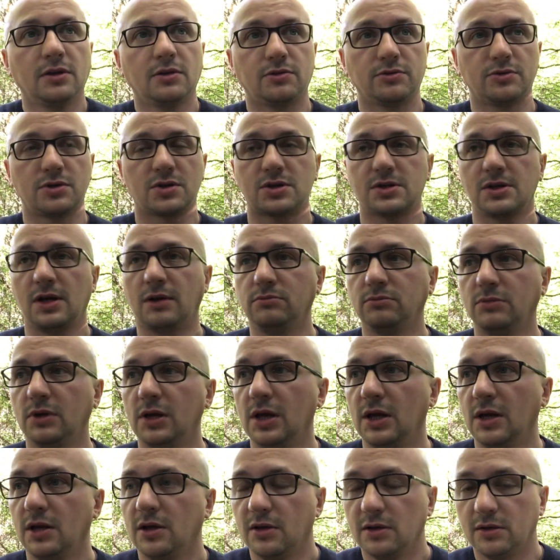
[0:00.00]
Chociaż sam,
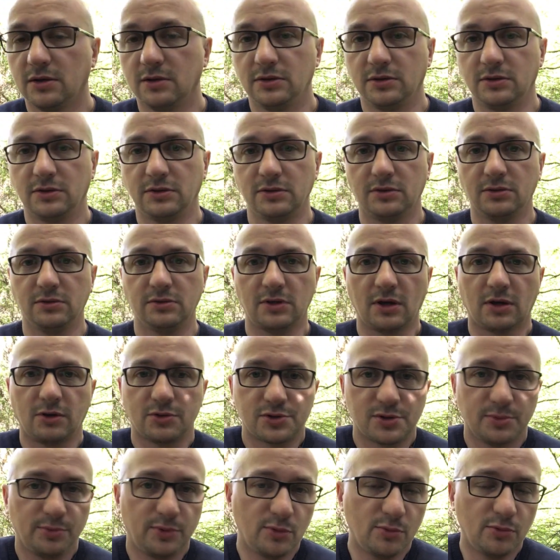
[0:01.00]
y, jak
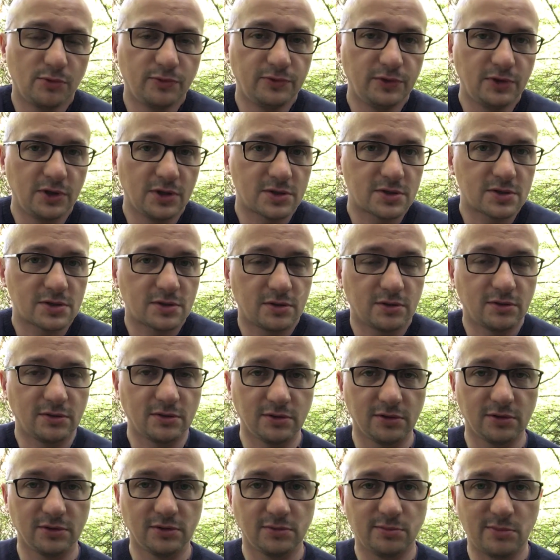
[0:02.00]
o sobie mówi, jest
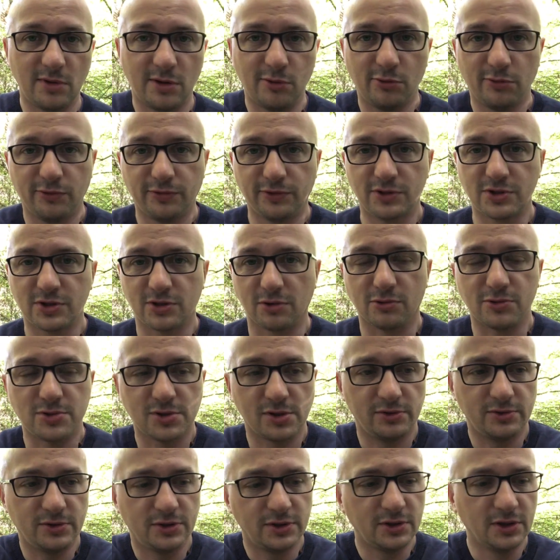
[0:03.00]
y, mało
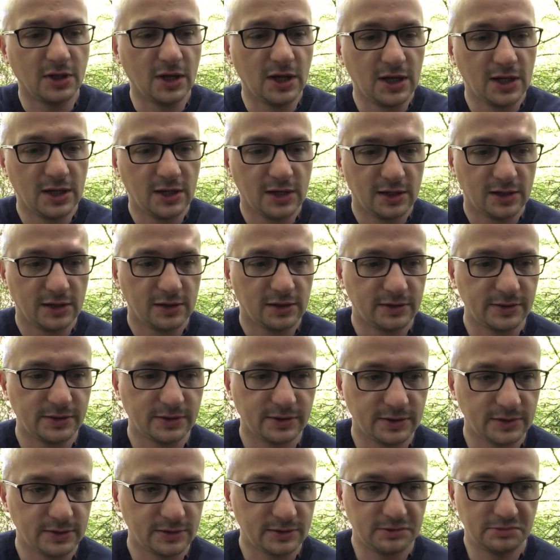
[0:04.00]
wykształcony,
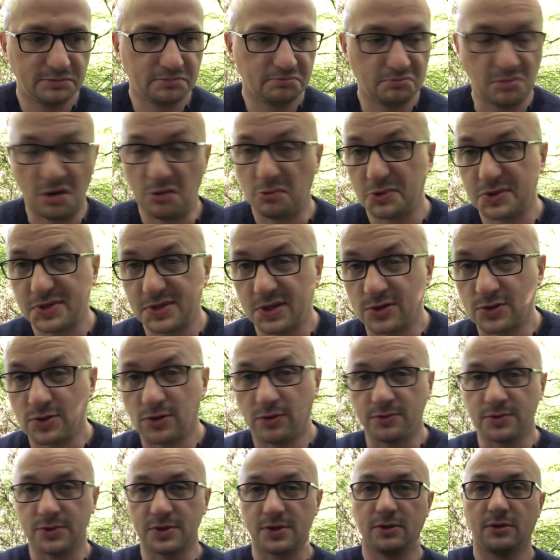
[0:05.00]
y, mało
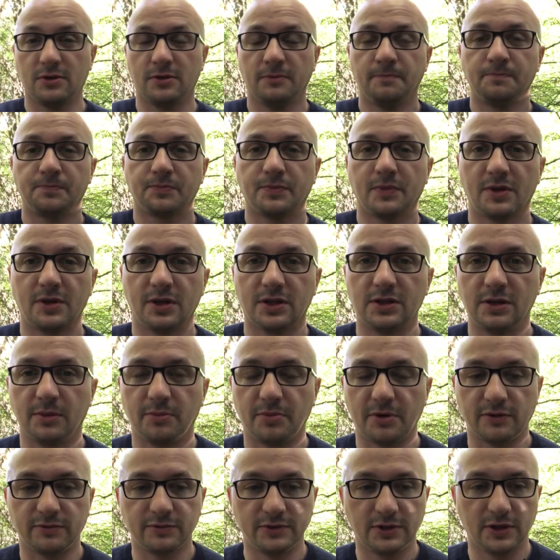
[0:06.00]
znaczący, tak
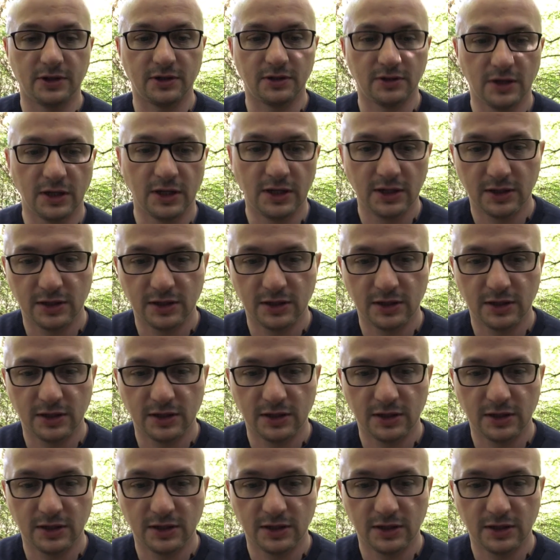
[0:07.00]
naprawdę